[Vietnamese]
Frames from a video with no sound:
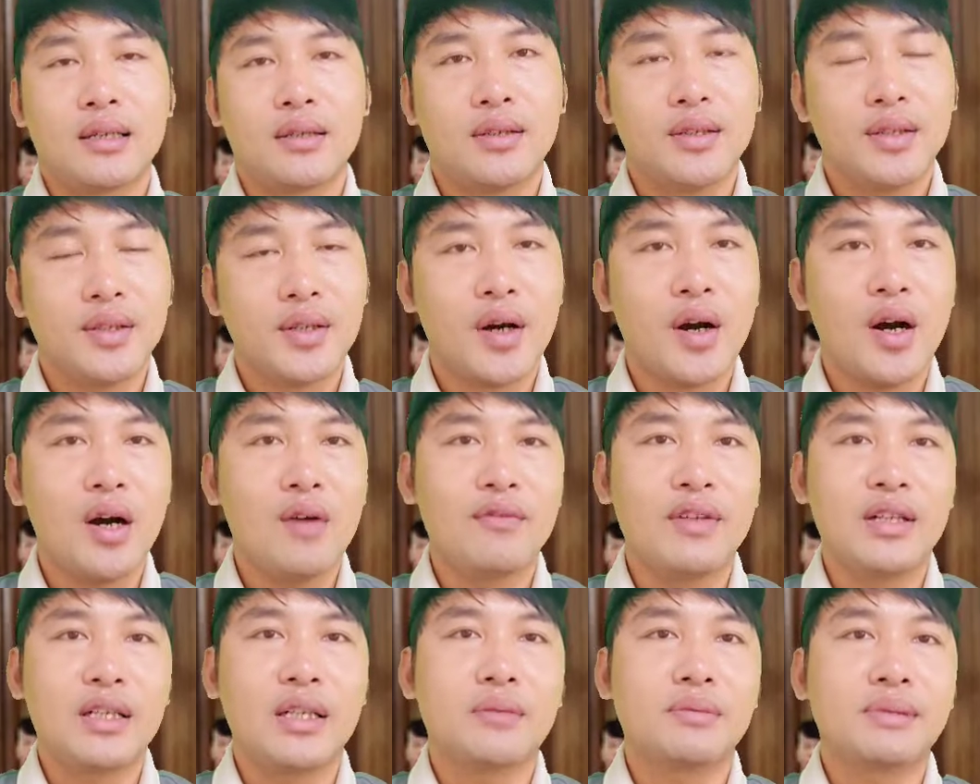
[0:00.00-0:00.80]
trước đó
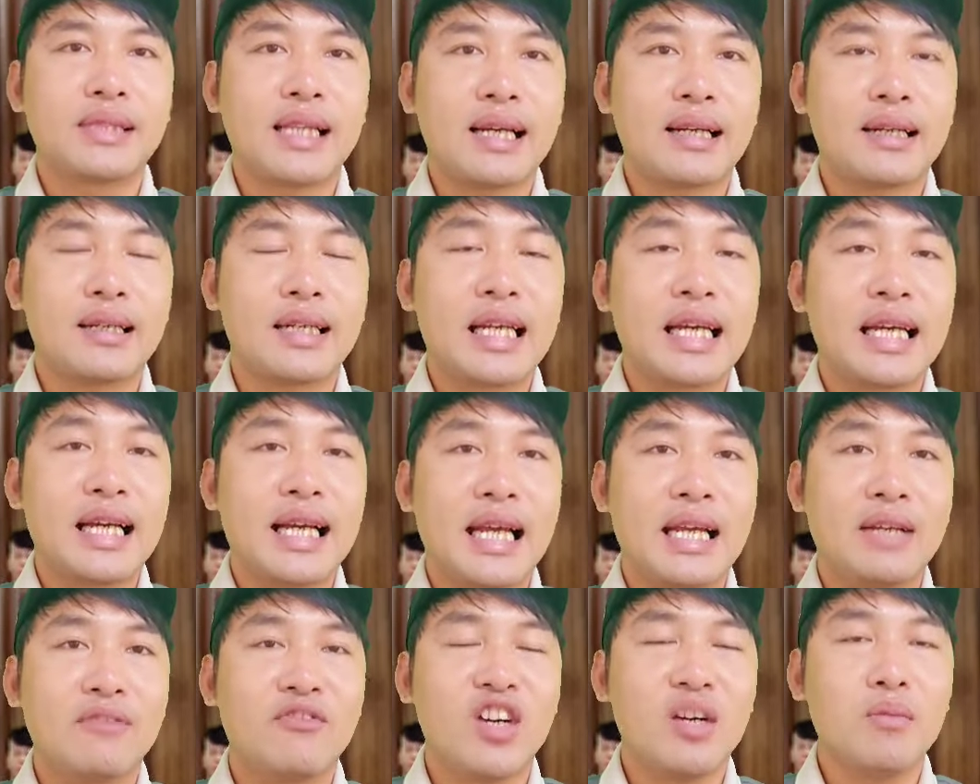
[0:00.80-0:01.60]
viện kiểm sát đã đề
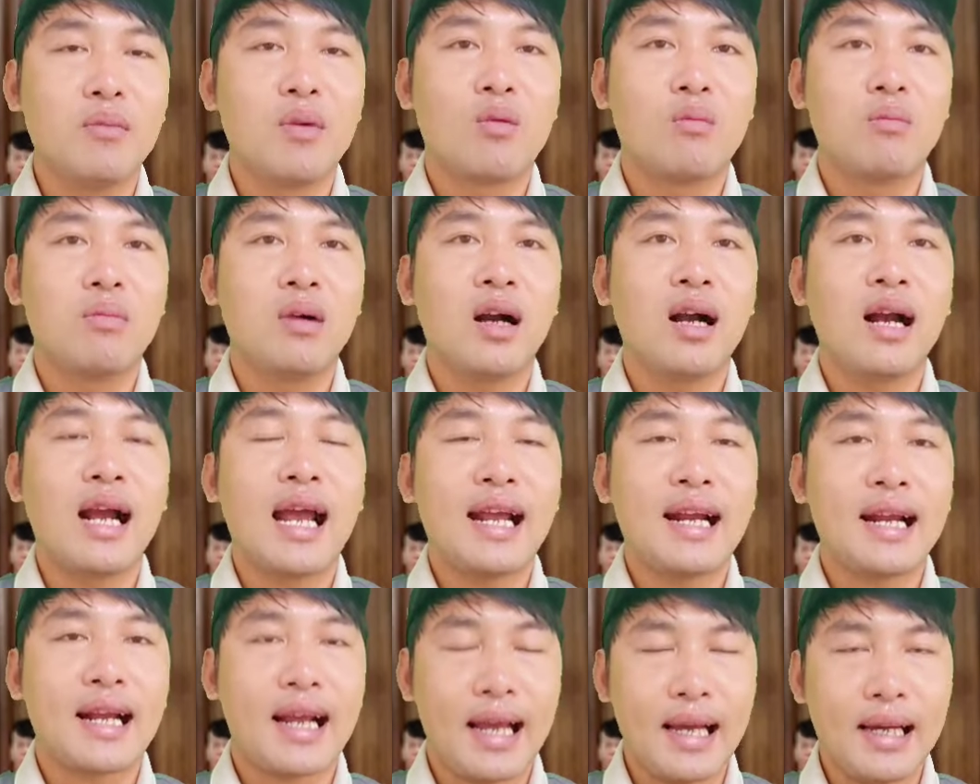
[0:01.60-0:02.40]
nghị với một mức
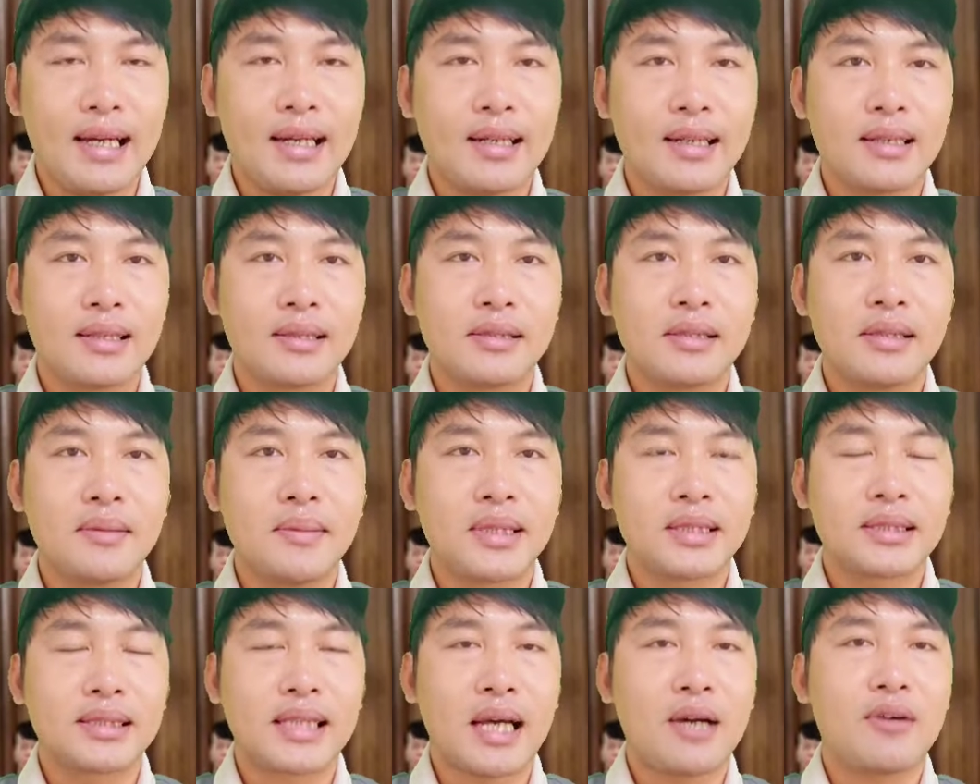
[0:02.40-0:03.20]
án khác nhưng
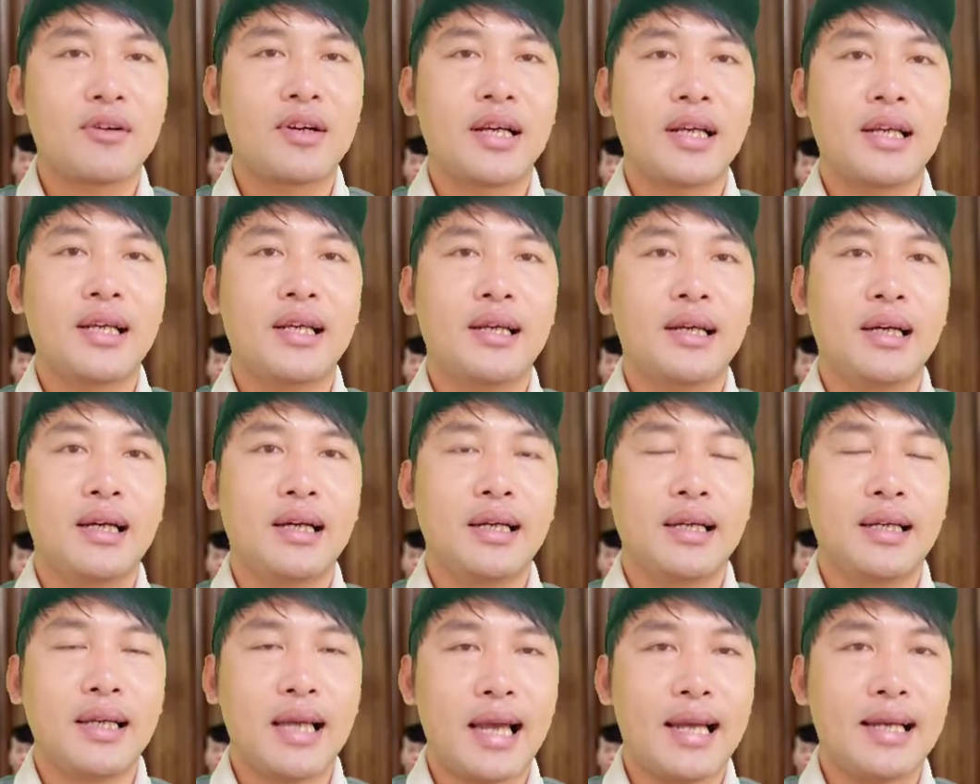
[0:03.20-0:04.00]
mà sau khi à,
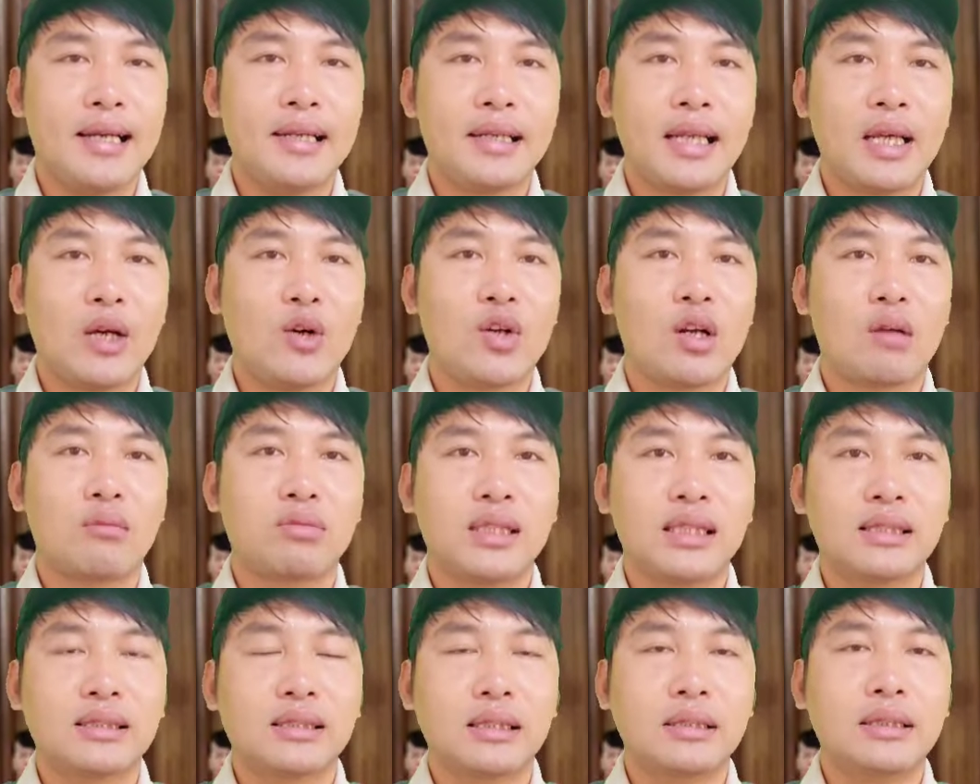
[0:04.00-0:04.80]
nghị án thì hội đồng
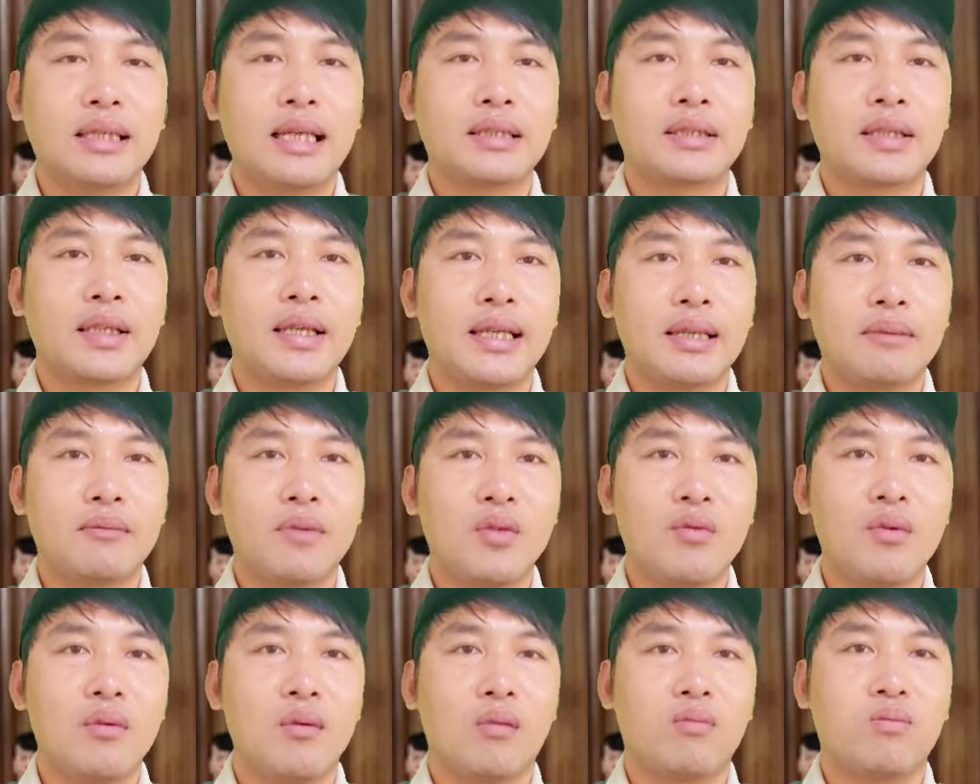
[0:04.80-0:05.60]
xét xử đã tuyên
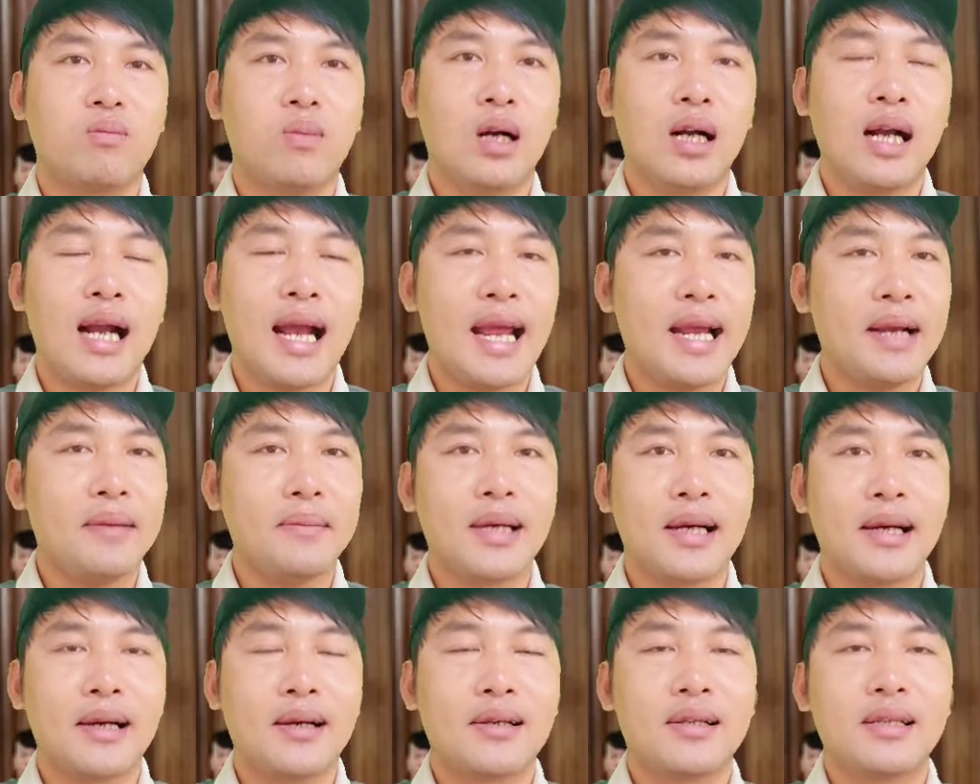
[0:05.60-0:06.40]
với một mức án
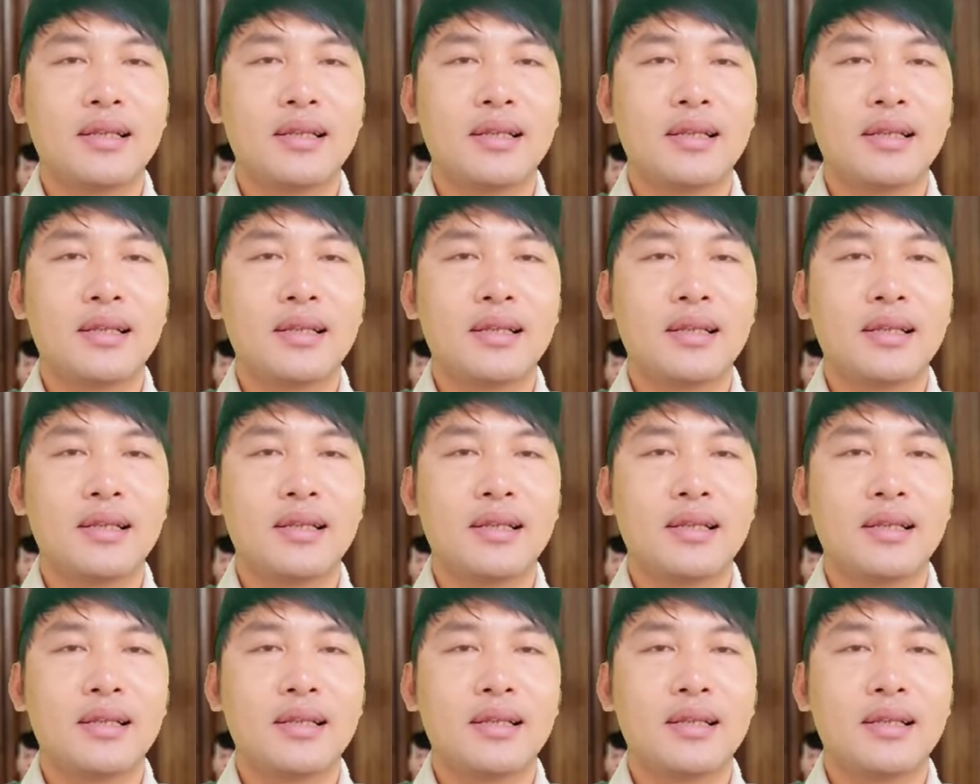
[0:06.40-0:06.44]
mà